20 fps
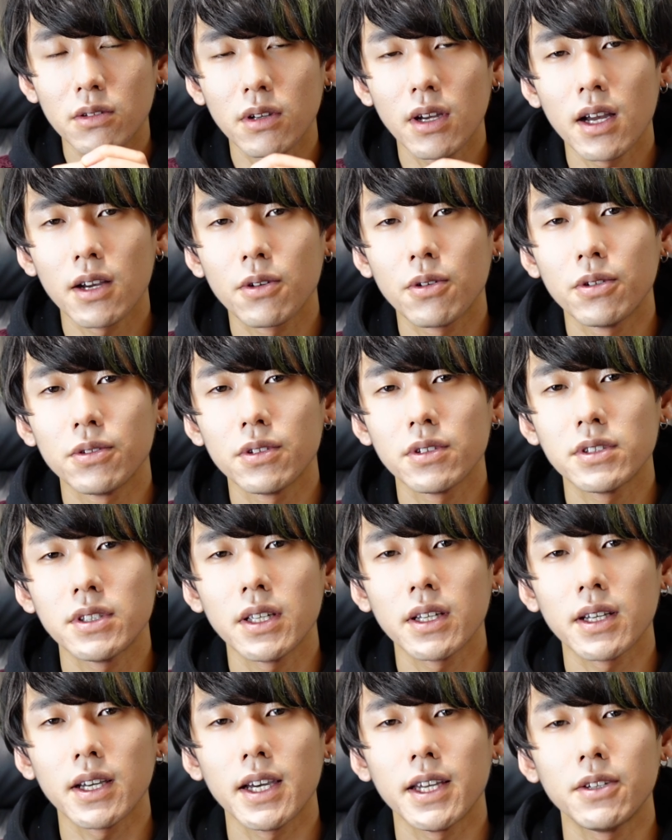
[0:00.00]
いうのがこの
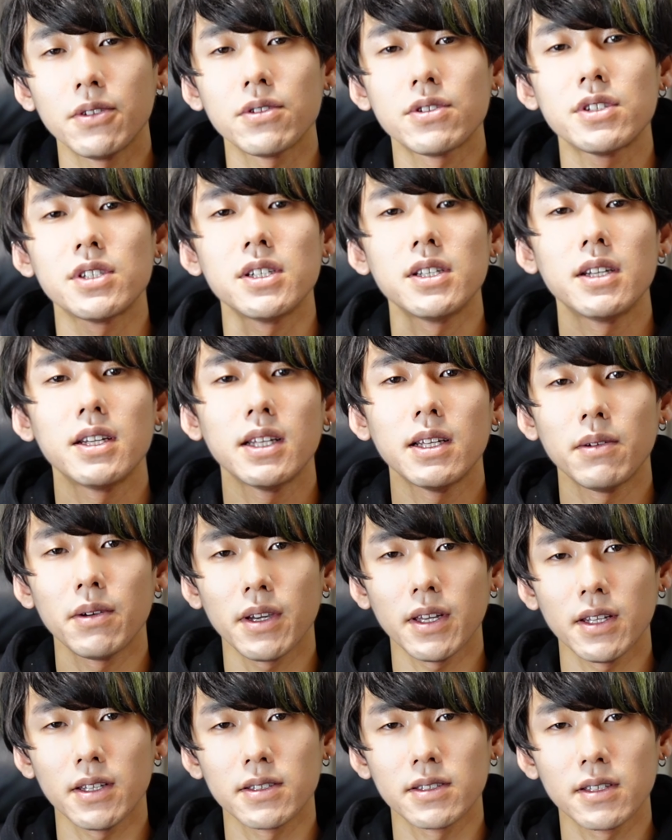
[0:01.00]
世界の真理な
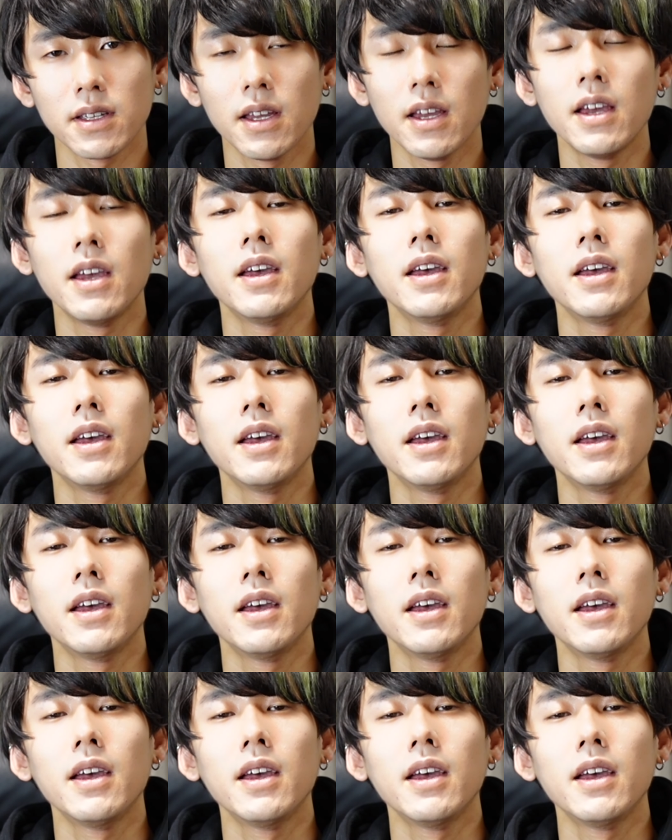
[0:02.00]
わけです。